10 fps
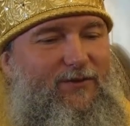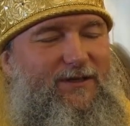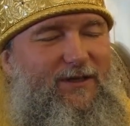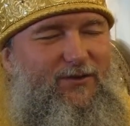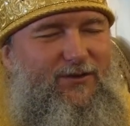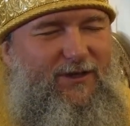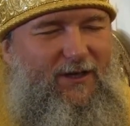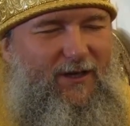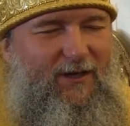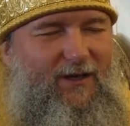здесь
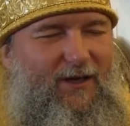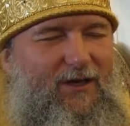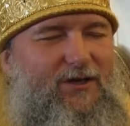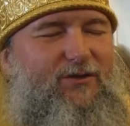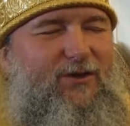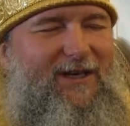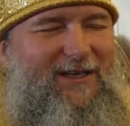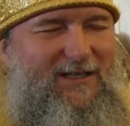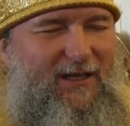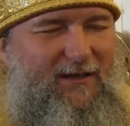ощутили, что
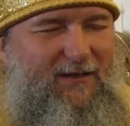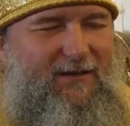если